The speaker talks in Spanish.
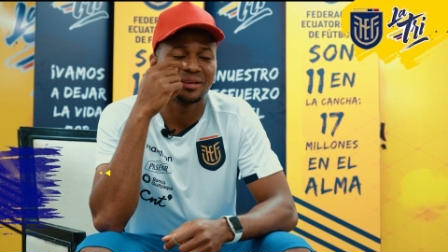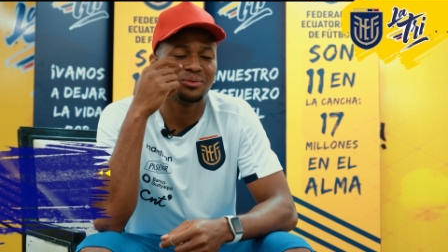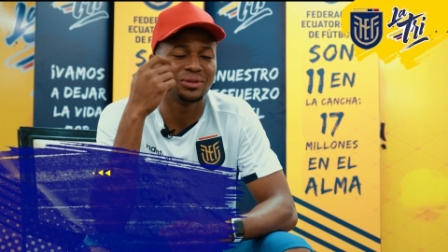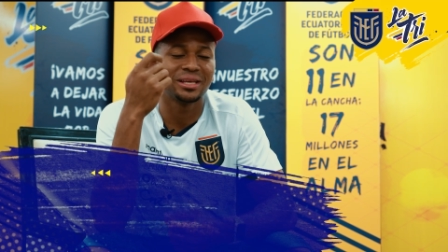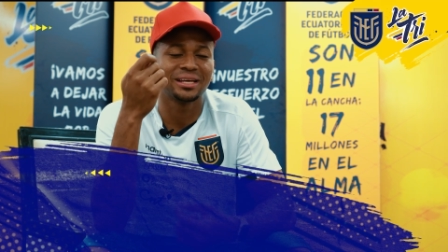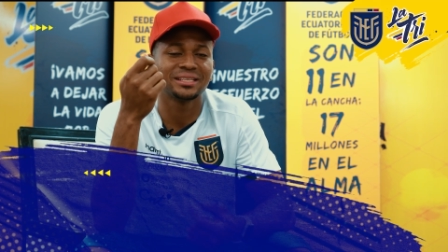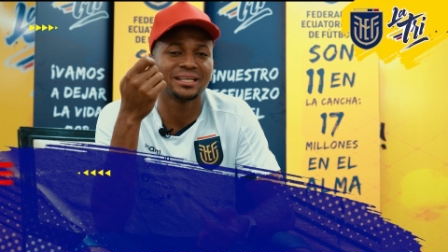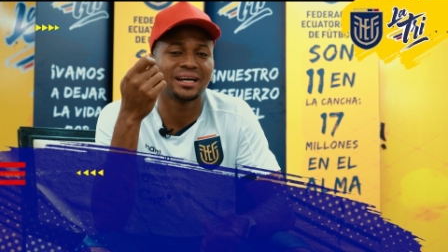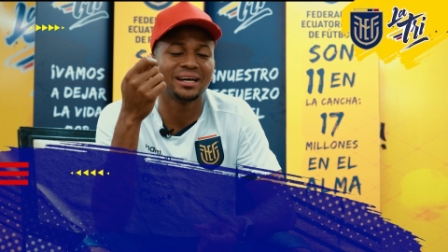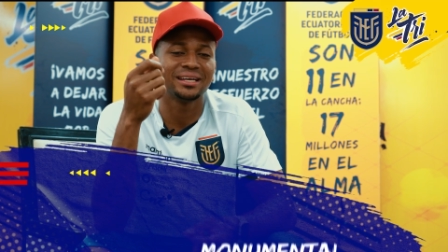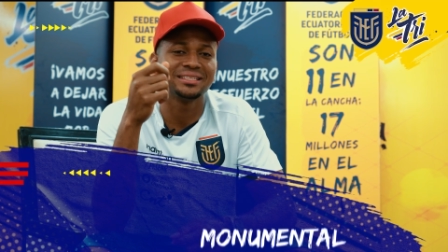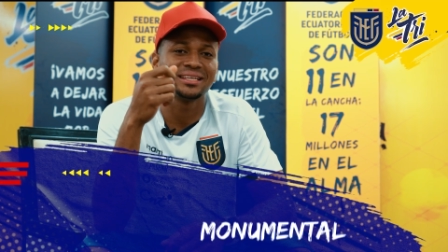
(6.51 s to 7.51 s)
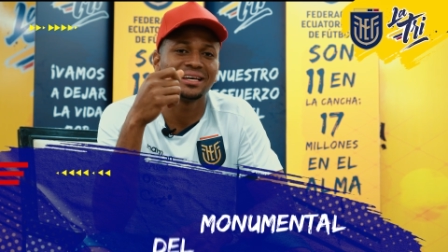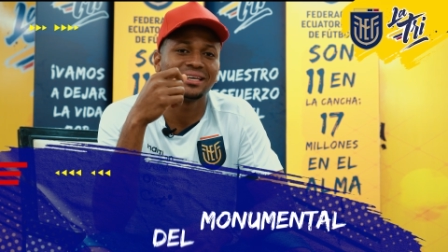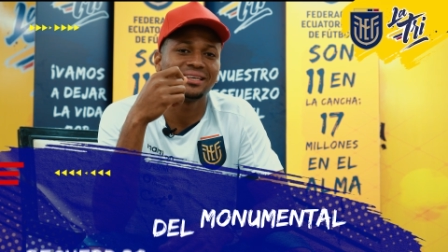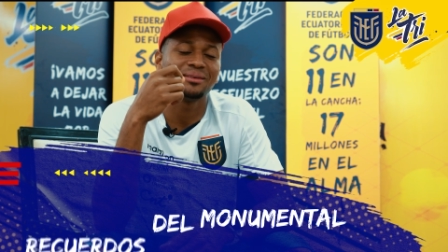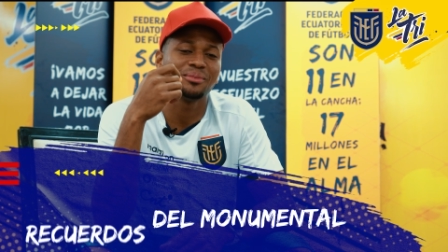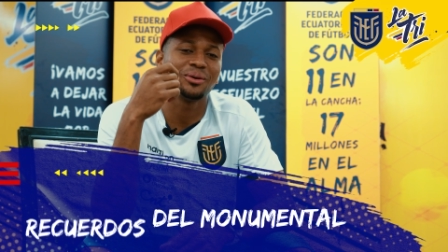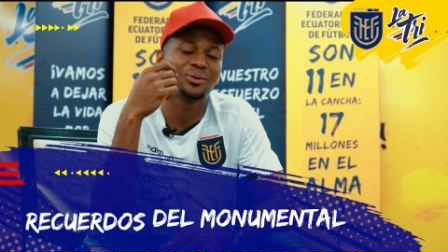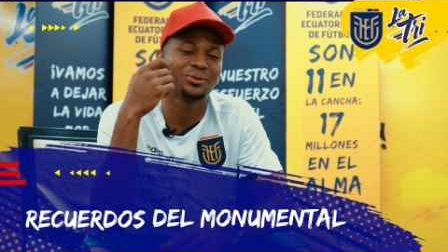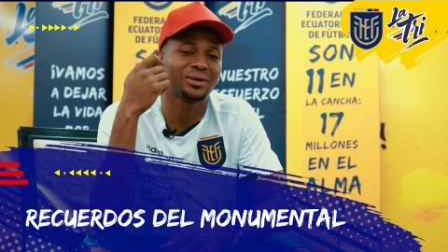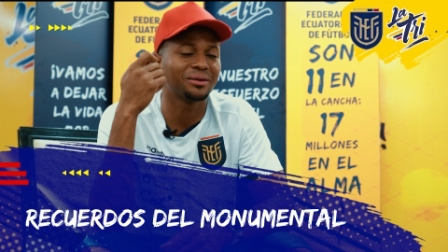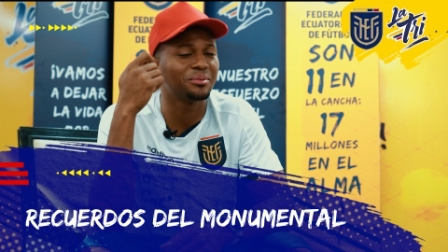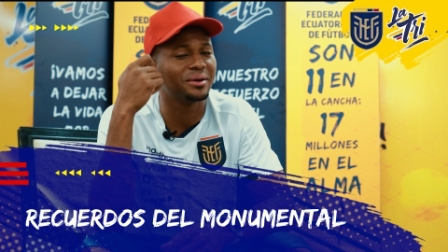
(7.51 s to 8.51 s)
debuté en esa cancha y me
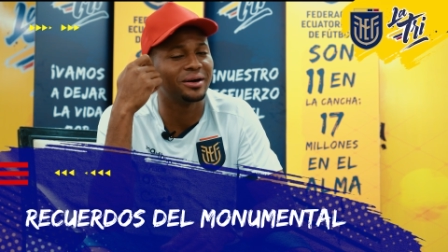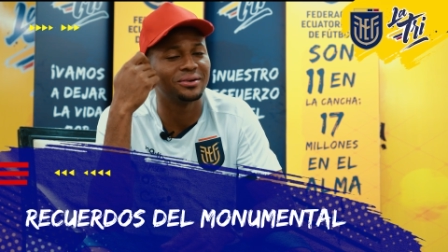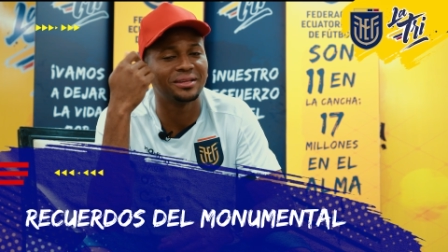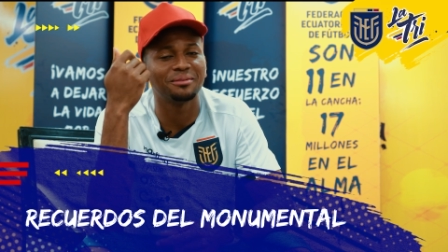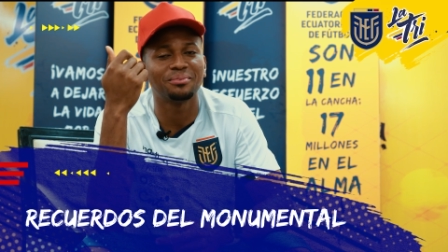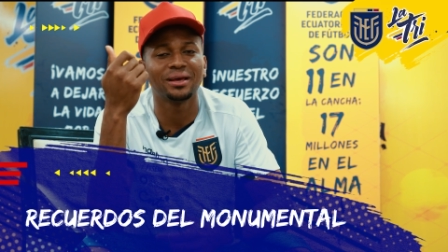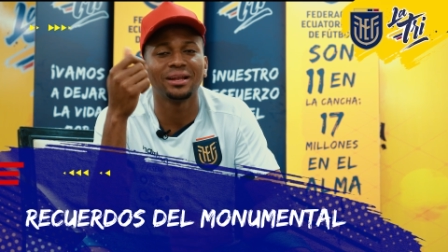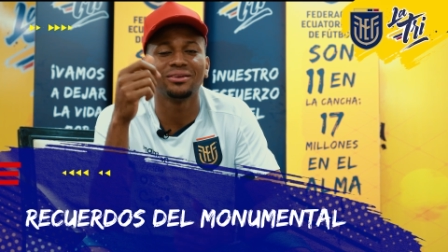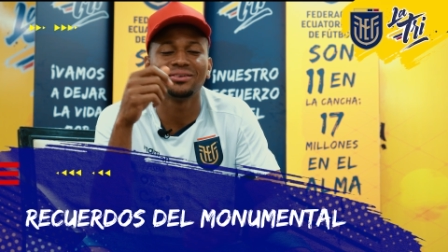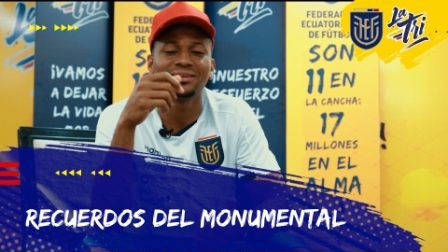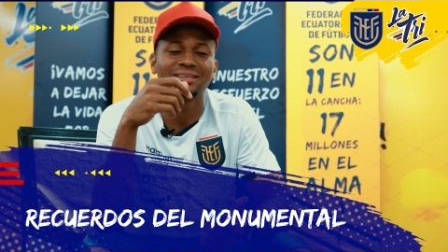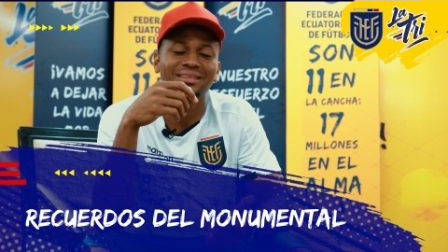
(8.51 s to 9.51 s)
acuerdo que me me a el pelo